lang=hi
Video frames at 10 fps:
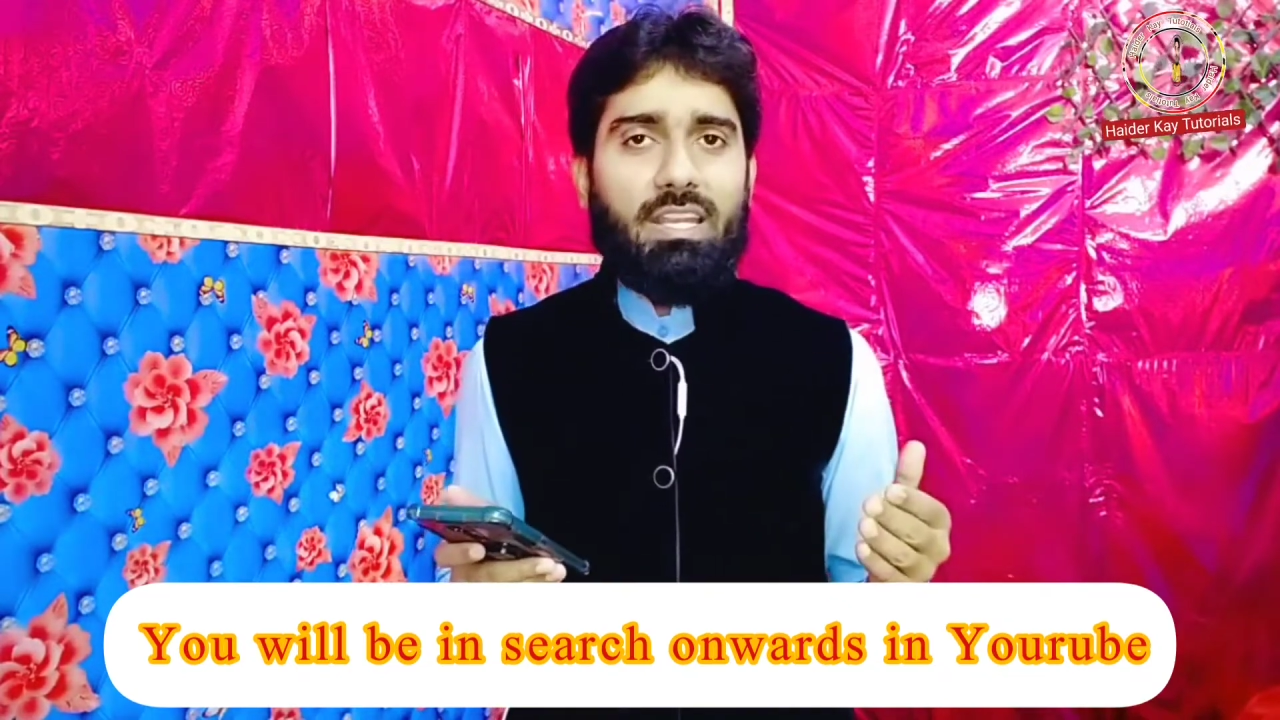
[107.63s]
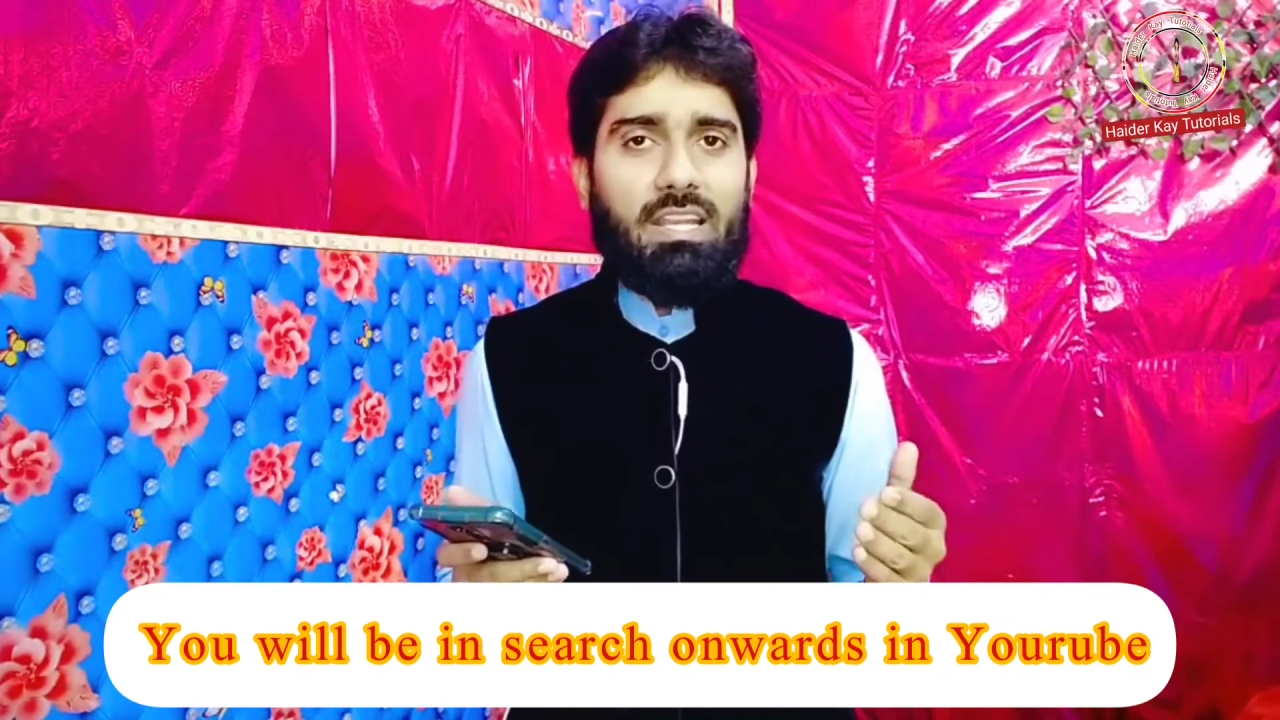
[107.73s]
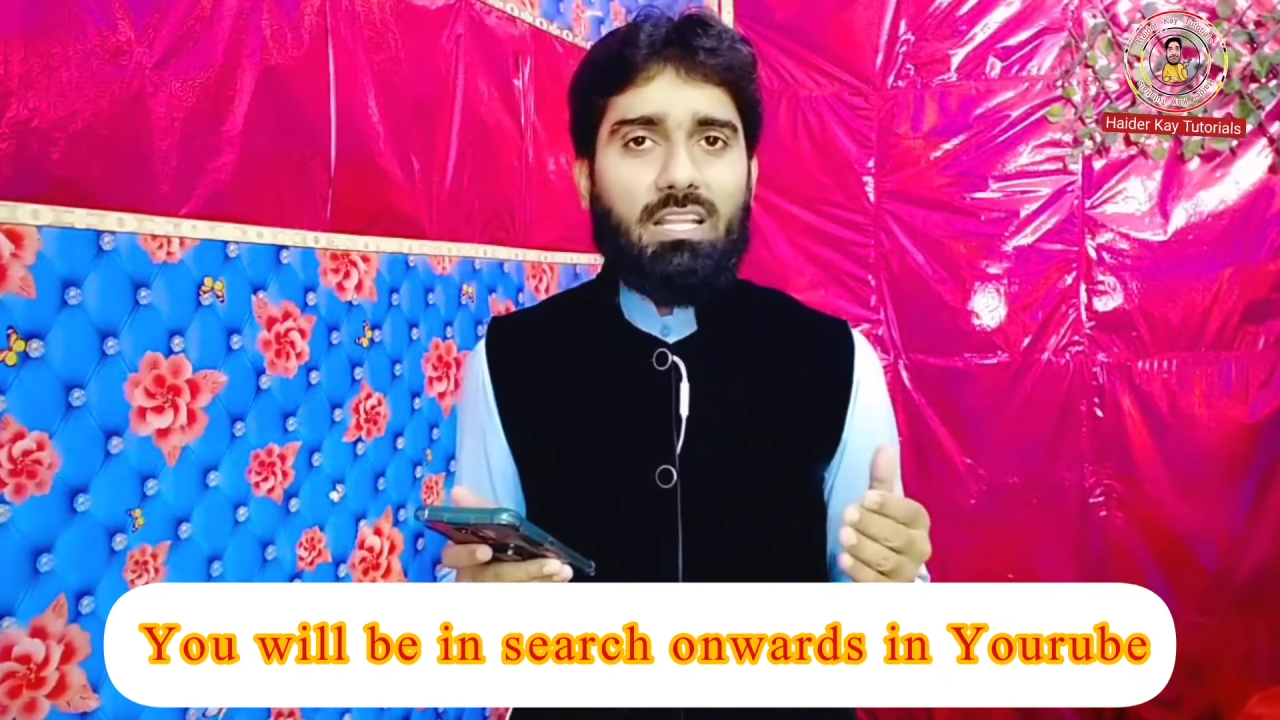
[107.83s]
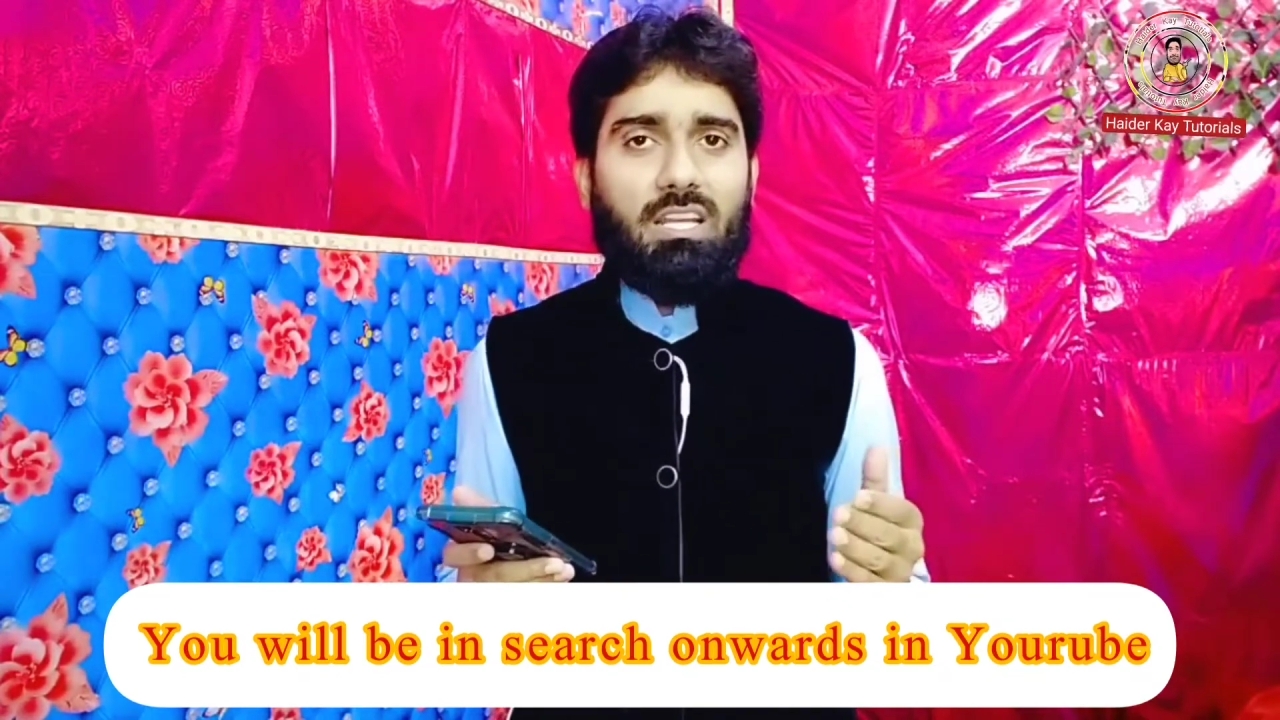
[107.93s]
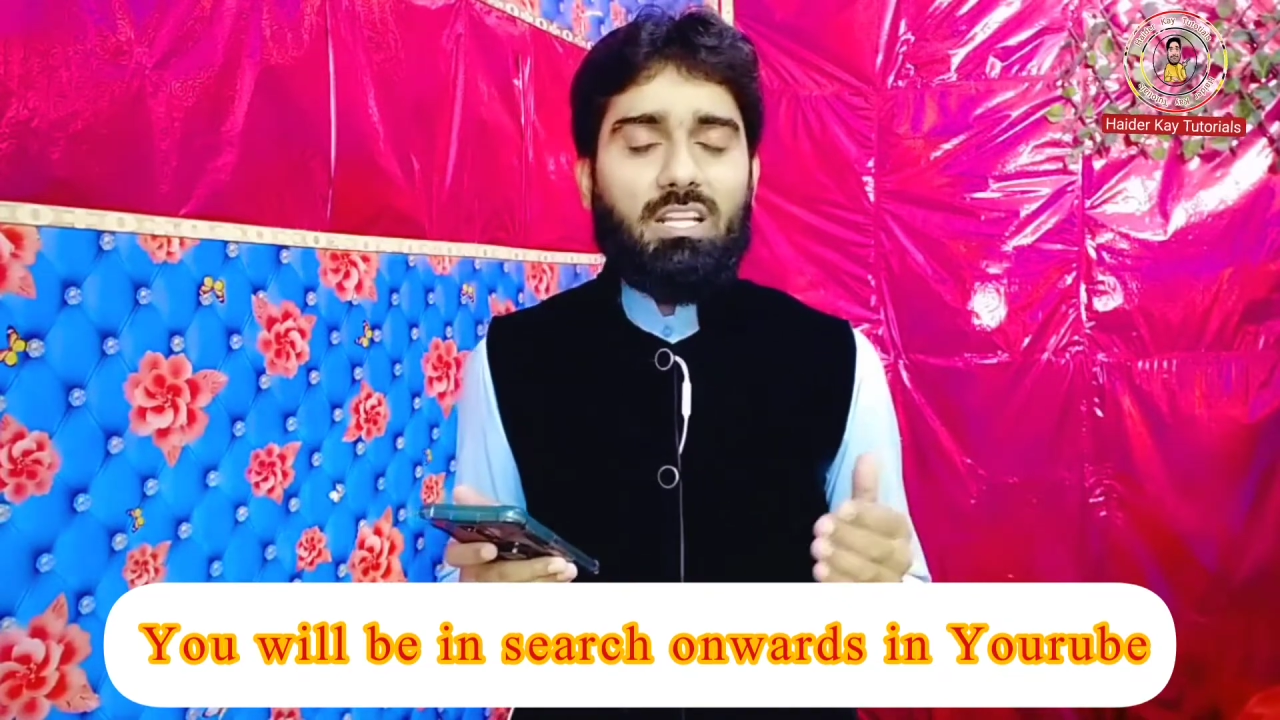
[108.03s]

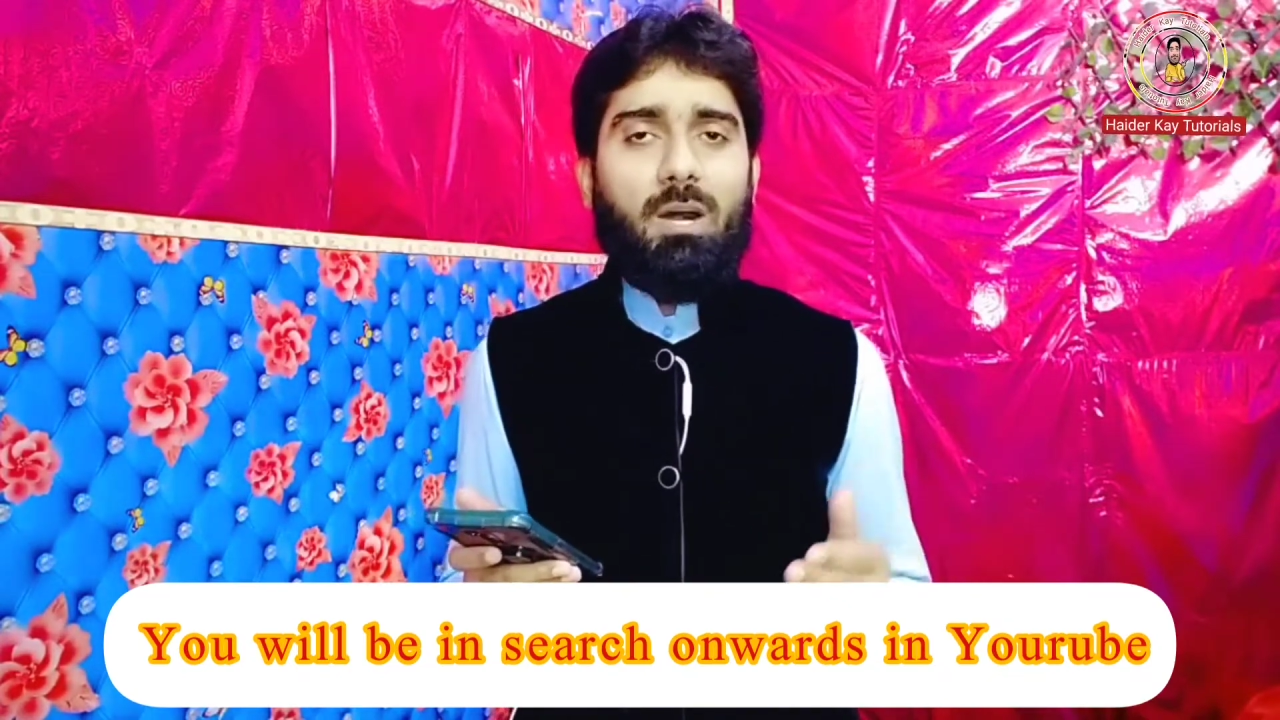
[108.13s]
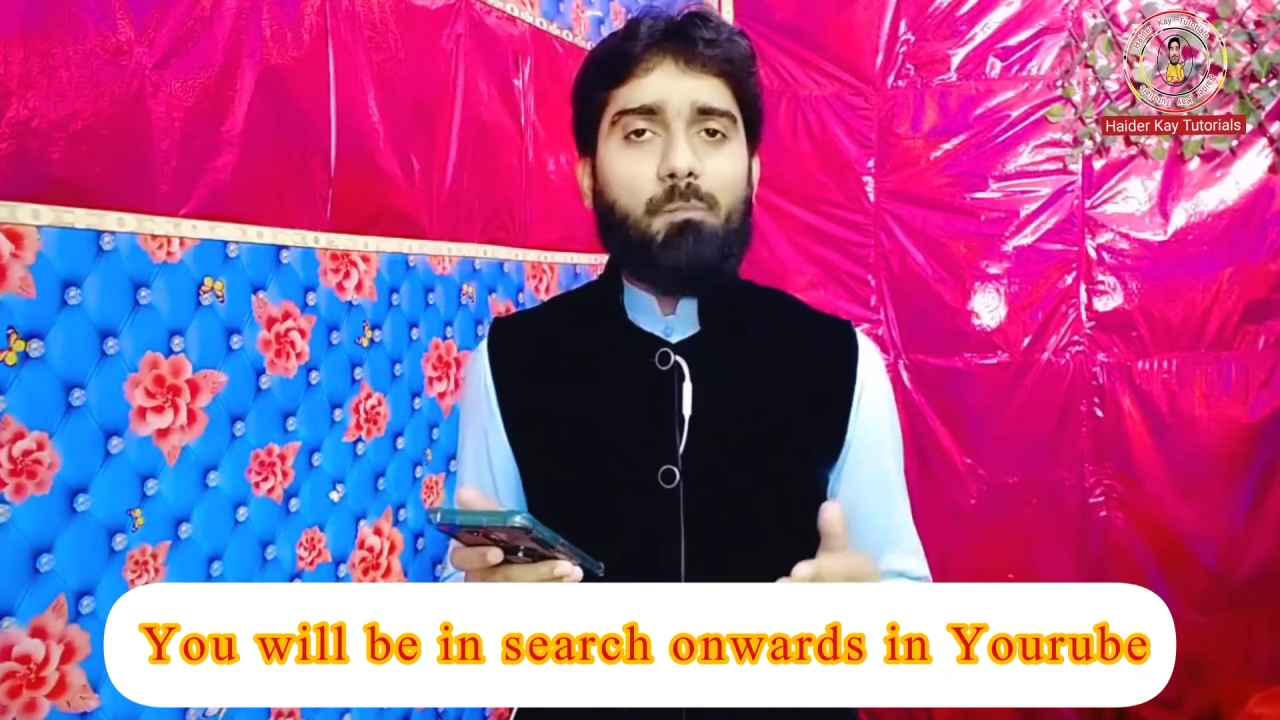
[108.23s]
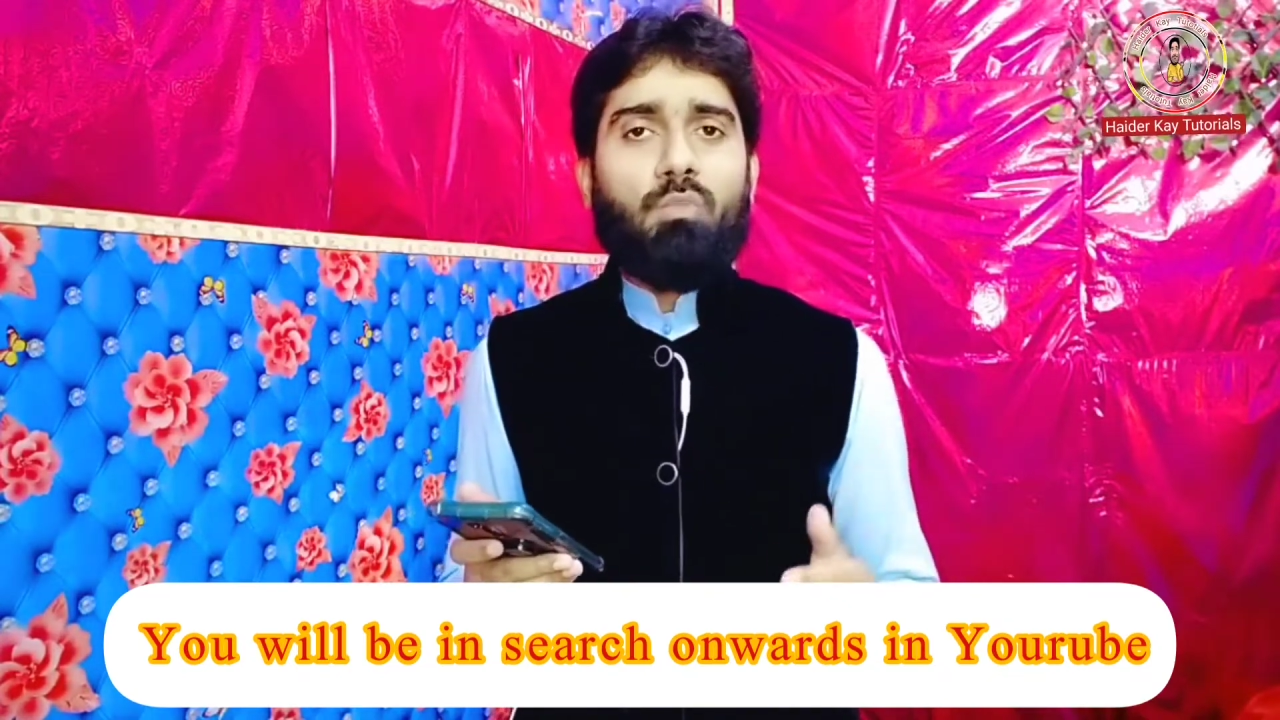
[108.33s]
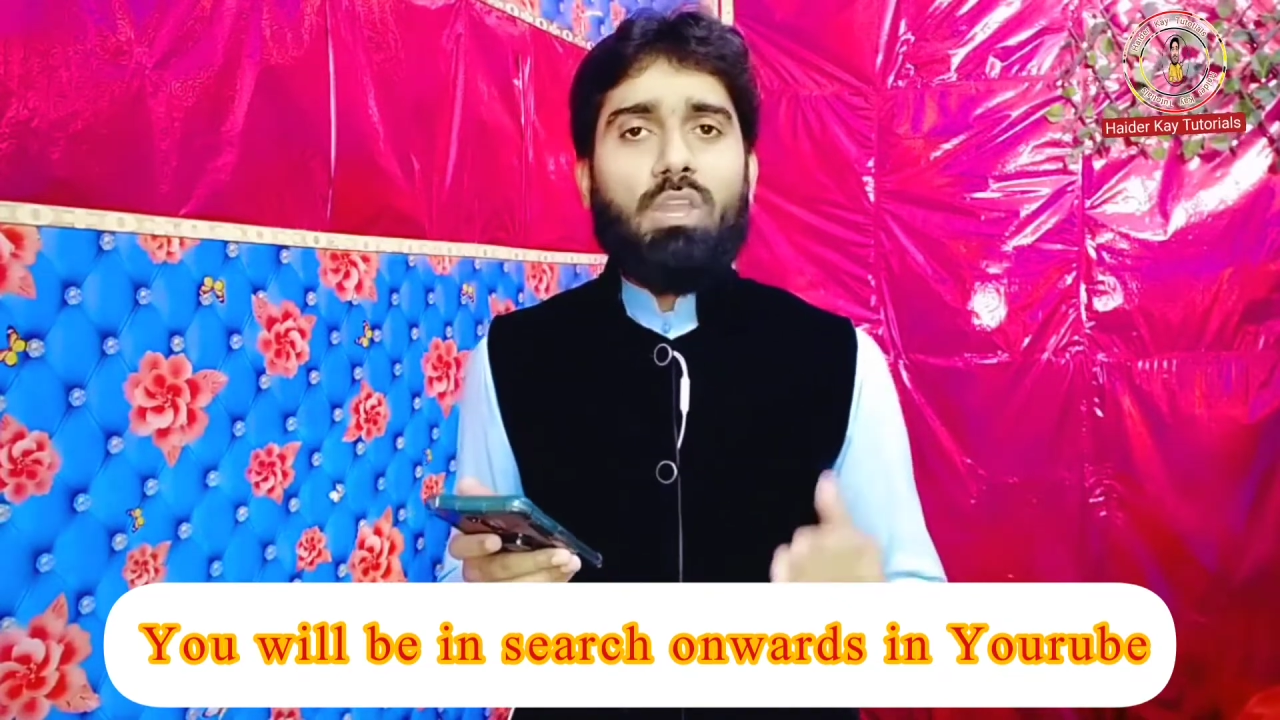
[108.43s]
नहीं आता था